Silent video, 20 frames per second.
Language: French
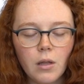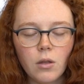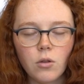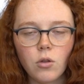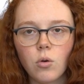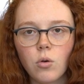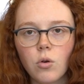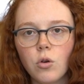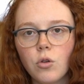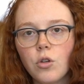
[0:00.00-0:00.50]

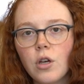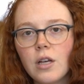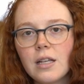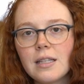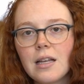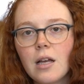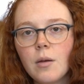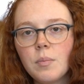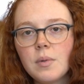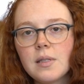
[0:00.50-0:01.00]
Donc, on a un
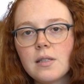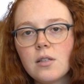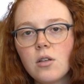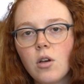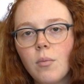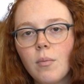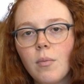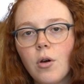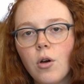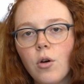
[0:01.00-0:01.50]
exemple ici
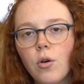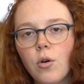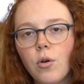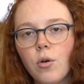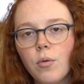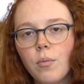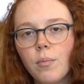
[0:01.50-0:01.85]
un,